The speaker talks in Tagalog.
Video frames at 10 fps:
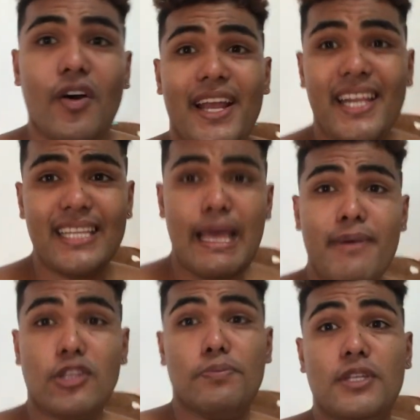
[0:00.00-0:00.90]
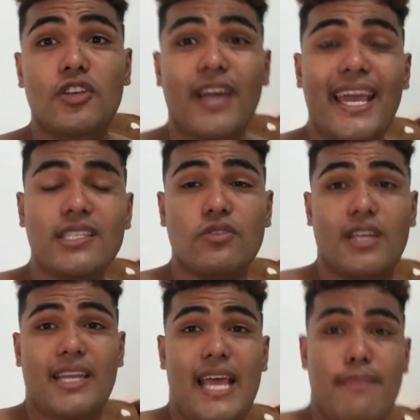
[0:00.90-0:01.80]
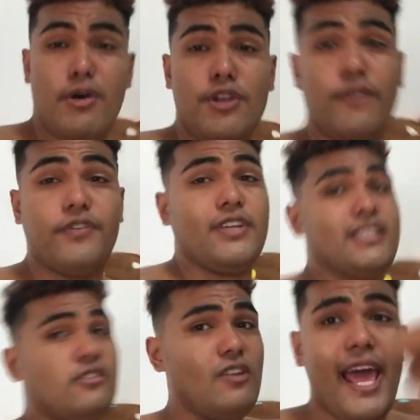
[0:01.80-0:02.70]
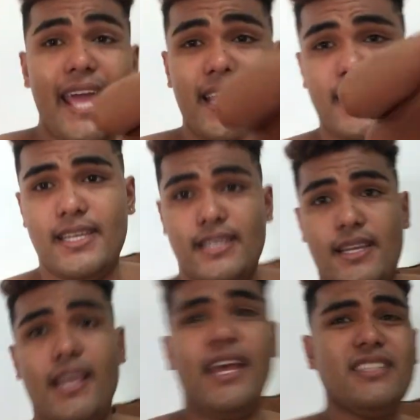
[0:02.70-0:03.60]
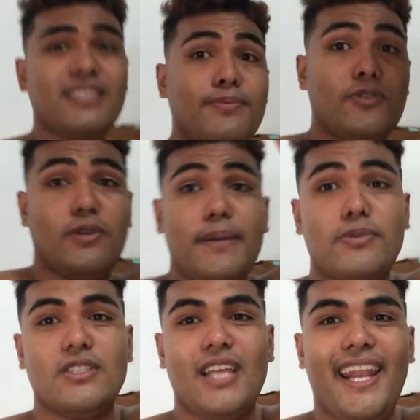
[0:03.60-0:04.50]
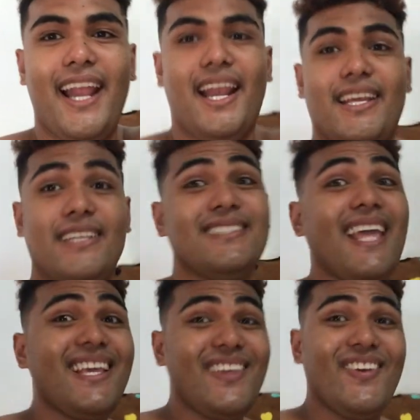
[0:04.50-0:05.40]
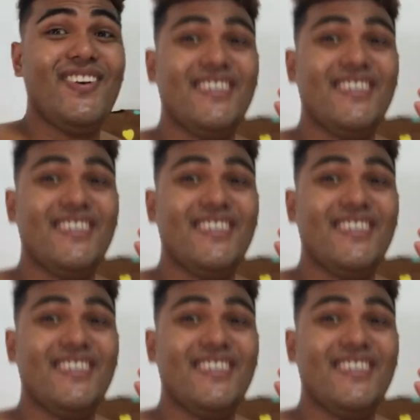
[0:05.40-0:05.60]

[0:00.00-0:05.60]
ano na tama itong video guys kung giganahan mo don't forget to like and subscribe to our channel thank you